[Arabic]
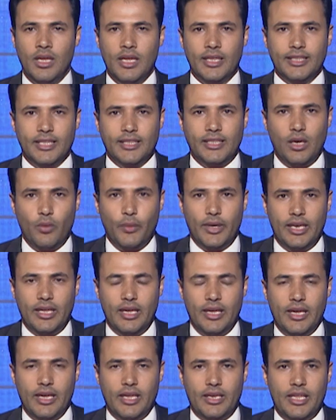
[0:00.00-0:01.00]
تداول
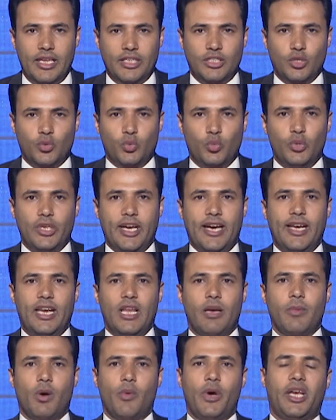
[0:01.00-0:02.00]
ناشطون
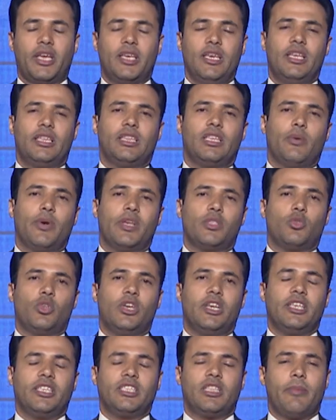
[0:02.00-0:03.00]
على مواقع
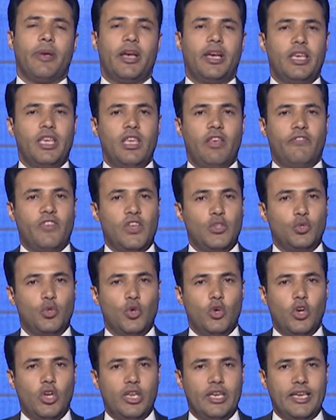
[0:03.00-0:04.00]
التواصل الاجتماعي
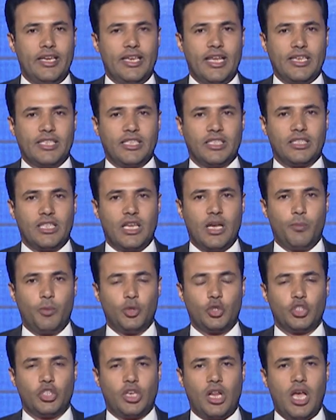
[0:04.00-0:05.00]
فيديو للناشطة
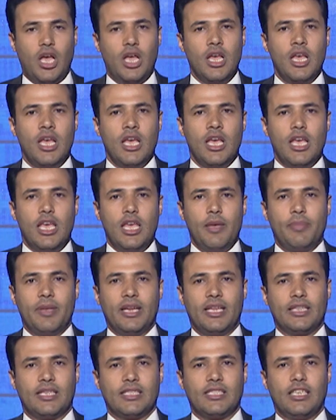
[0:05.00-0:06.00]
بشرى
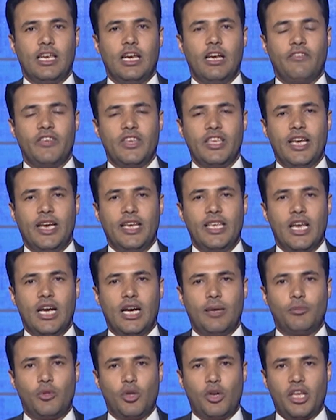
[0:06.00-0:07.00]
ابنة الصحفي يحيى
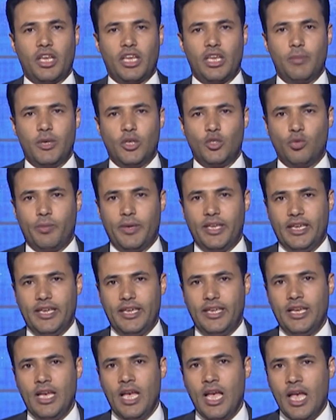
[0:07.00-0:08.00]
عبد الرقيب
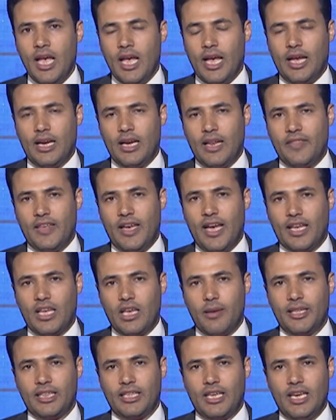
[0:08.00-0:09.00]
الجبيحي الذي
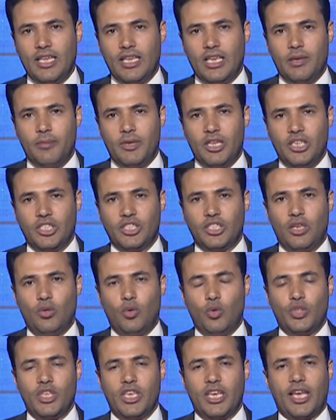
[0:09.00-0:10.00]
حكمت عليه ميليشيا
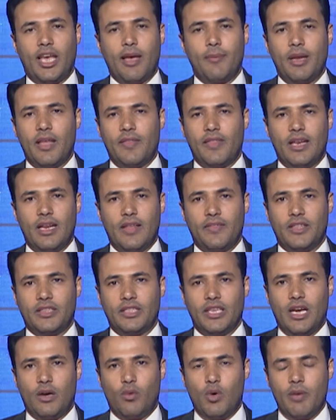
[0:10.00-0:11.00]
الحوثي قبل
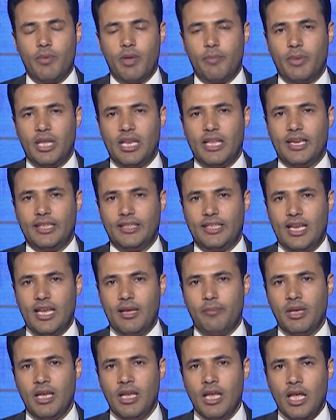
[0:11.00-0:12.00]
ثلاثة أعوام
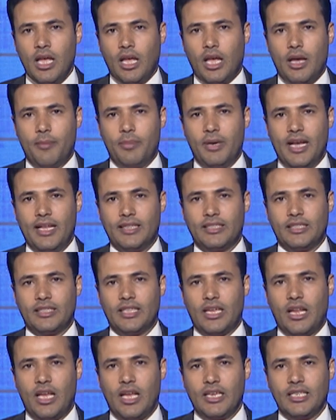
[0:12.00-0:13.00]
بالإعدام قبل أن
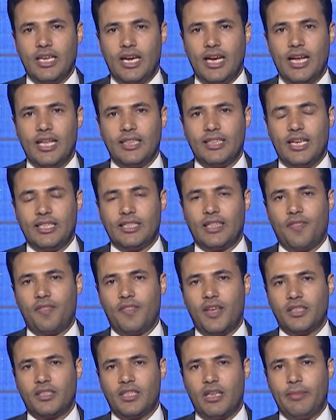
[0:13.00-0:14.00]
تتراجع تحت
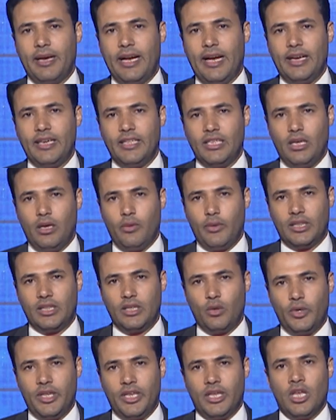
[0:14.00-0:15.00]
الضغط المحلي
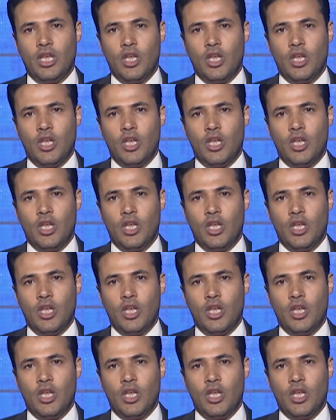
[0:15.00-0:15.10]
والدولي